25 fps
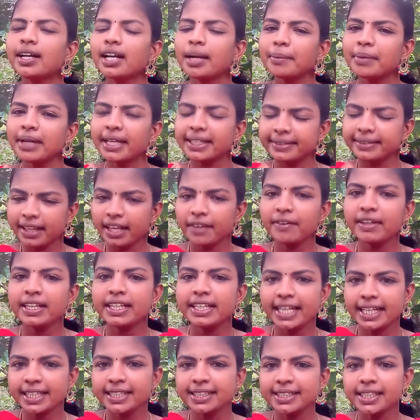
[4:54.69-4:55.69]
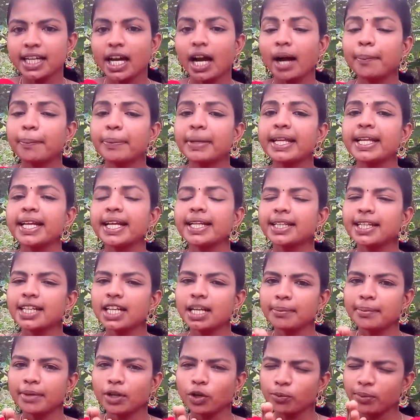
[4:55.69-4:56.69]
நமக்கு தேவை எது அப்படிங்கிறத
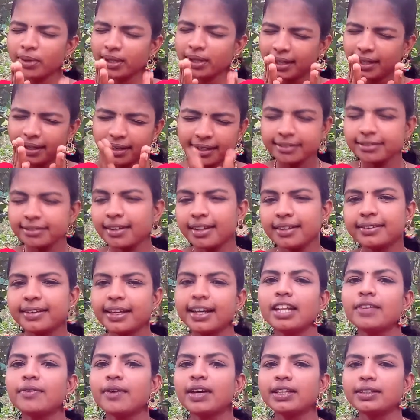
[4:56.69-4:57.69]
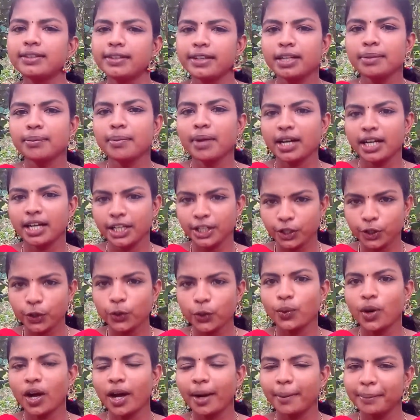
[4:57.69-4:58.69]
நம்ம ரொம்ப கரெக்டாக தெளிவாக
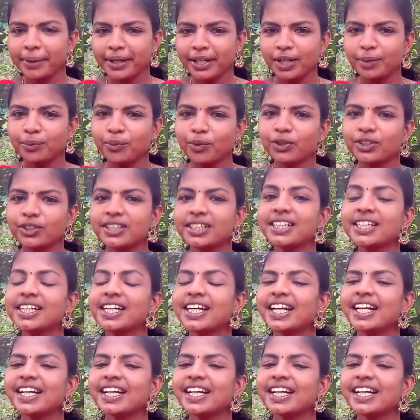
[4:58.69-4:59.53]
தீர்மானிக்கிறோம் அப்படின்னும் போது